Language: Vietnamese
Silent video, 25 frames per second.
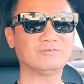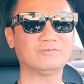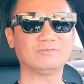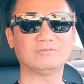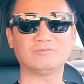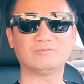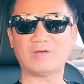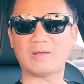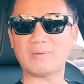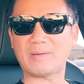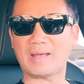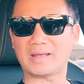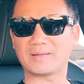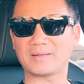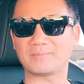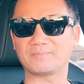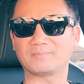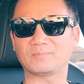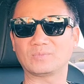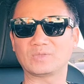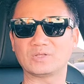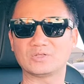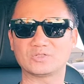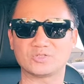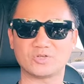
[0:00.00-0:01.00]
phải không ạ
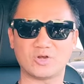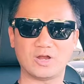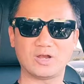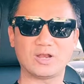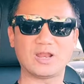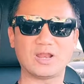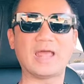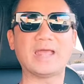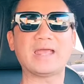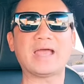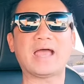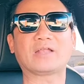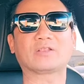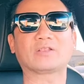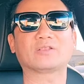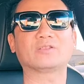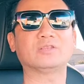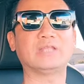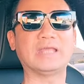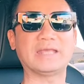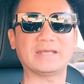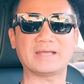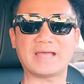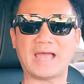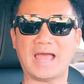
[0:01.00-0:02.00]
rồi lợi
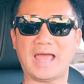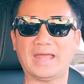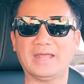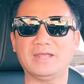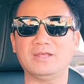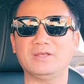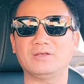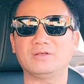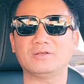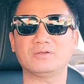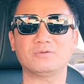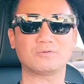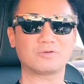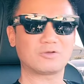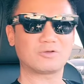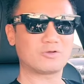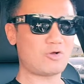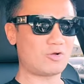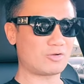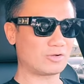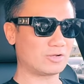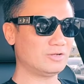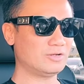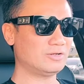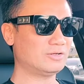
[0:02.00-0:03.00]
thiệt hại
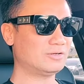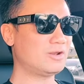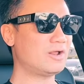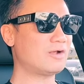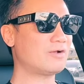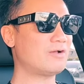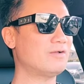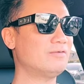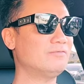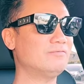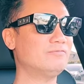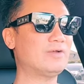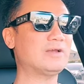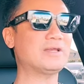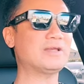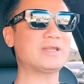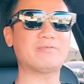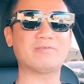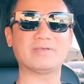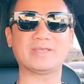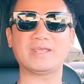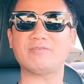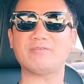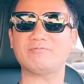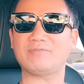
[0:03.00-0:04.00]
còn cái nó có vấn đề
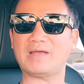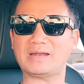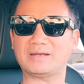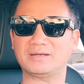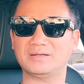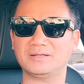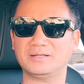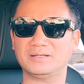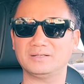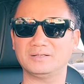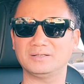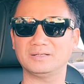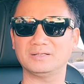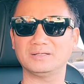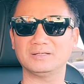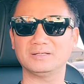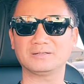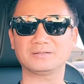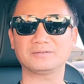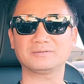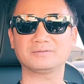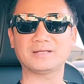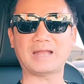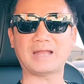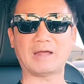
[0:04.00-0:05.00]
về nhân văn nữa
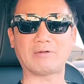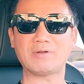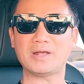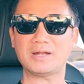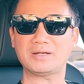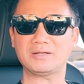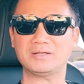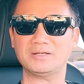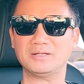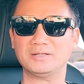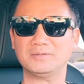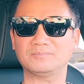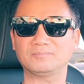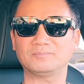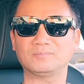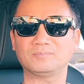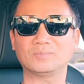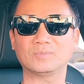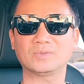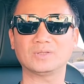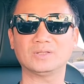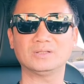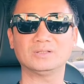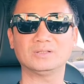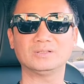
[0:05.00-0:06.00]
đạo đức nữa
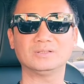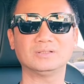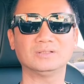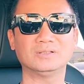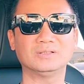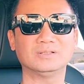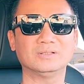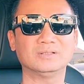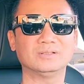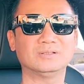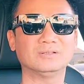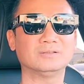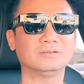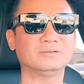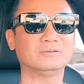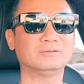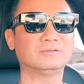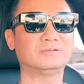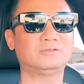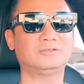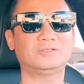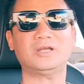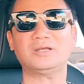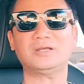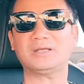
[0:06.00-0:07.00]

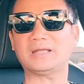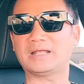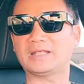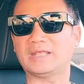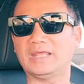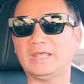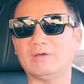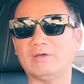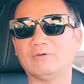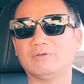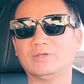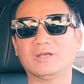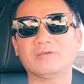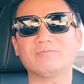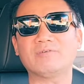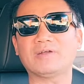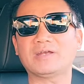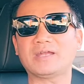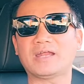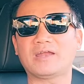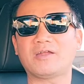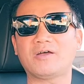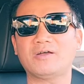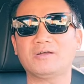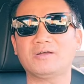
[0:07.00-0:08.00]
rất là nhiều những cái vấn
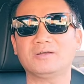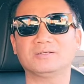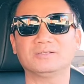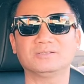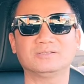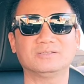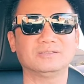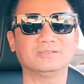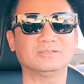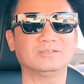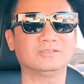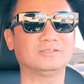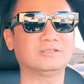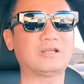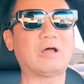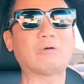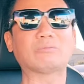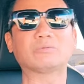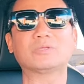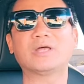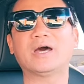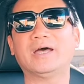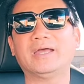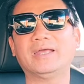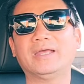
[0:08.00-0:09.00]
đề đó
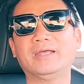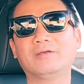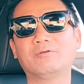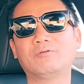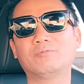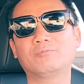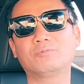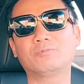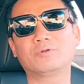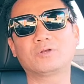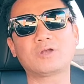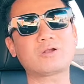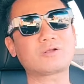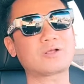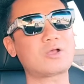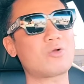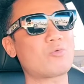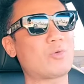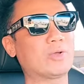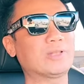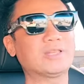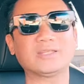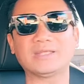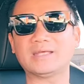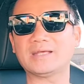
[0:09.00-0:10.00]
đồng thời cái
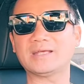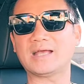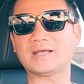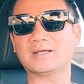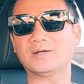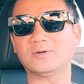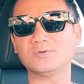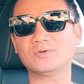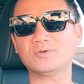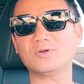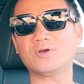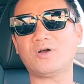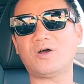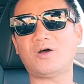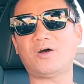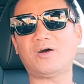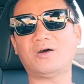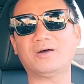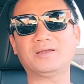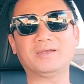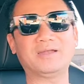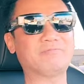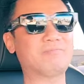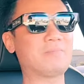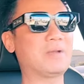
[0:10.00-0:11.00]
quỹ từ thiện hàng hữu của
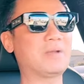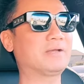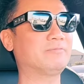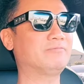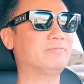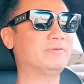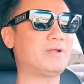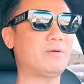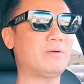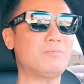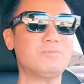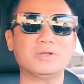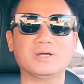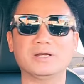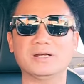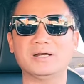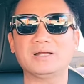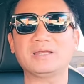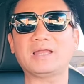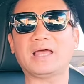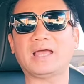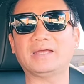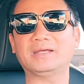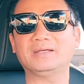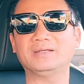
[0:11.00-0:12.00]
họ là đóng cửa
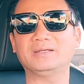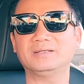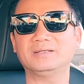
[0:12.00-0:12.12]
lại